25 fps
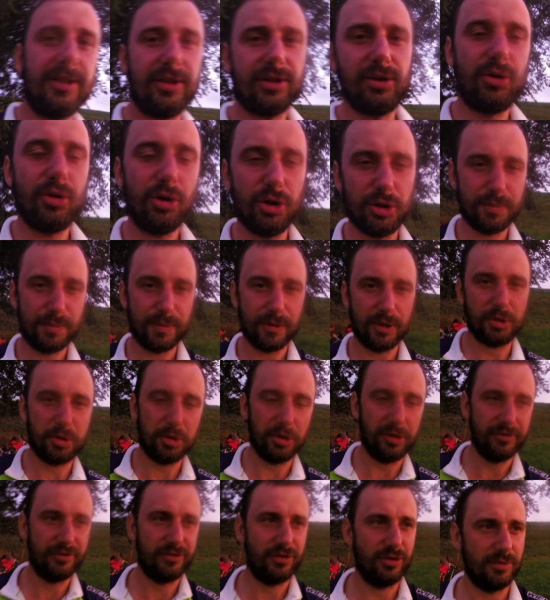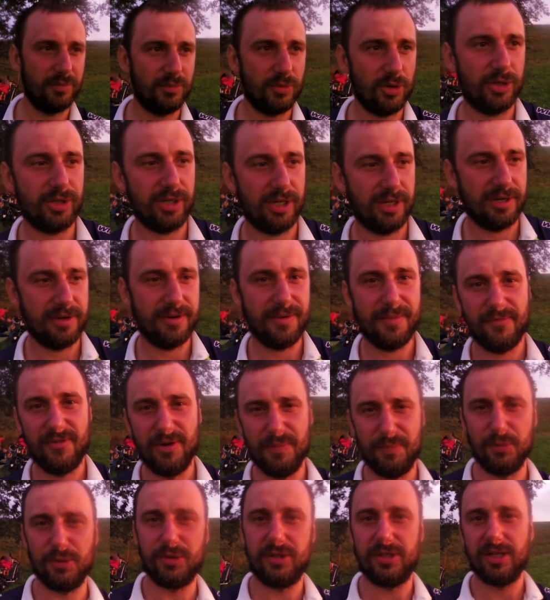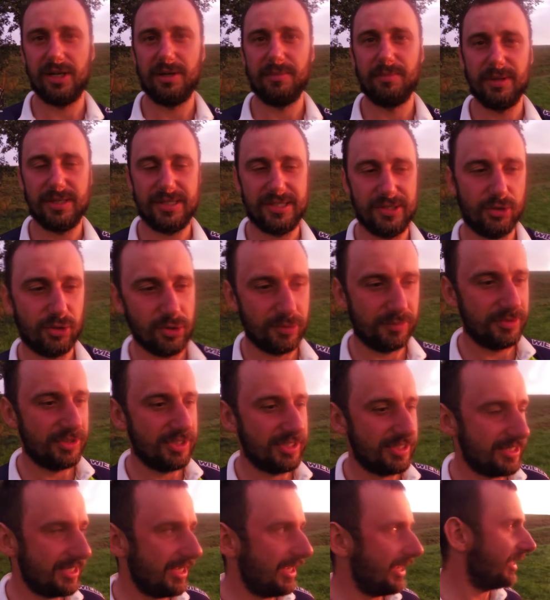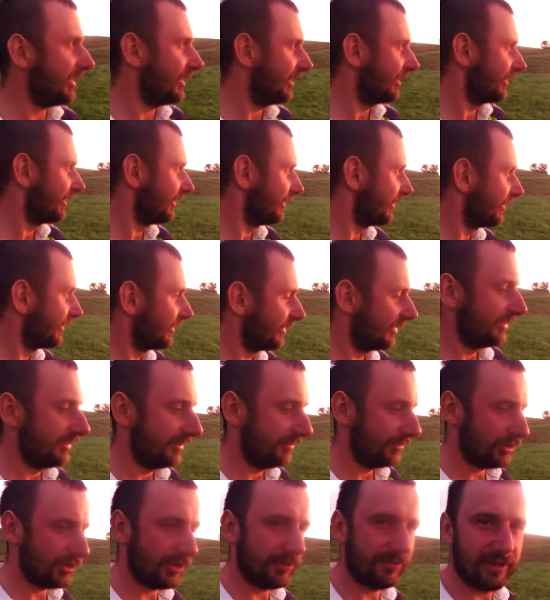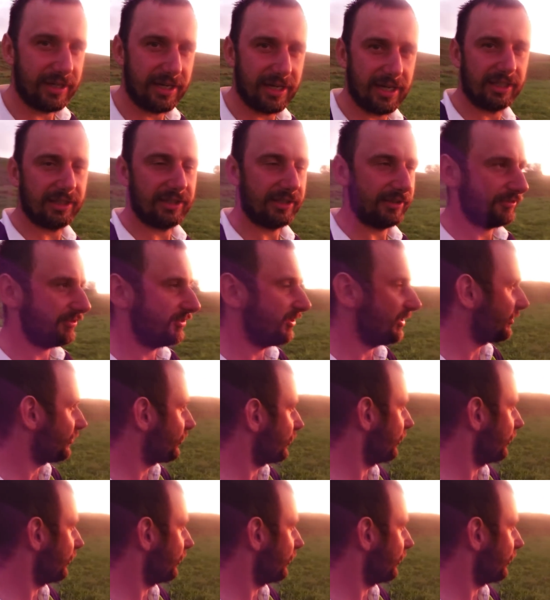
Дождь прошел, все мокрое, выпустили босиком детей, что вариантов не